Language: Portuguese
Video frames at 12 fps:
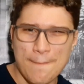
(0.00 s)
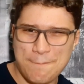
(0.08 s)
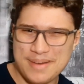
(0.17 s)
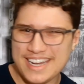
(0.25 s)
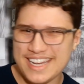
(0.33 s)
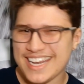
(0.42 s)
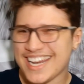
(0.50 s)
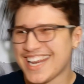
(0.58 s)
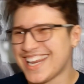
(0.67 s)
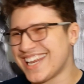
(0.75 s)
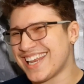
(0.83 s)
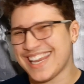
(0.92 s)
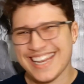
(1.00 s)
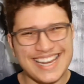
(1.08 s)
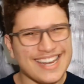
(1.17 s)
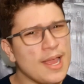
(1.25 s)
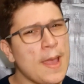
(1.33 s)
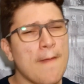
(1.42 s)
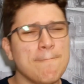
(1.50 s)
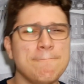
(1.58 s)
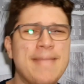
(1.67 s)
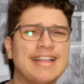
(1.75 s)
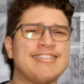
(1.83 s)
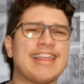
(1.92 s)
Prrr,
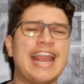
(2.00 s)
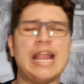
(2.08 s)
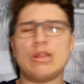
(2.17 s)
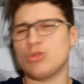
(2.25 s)
metralha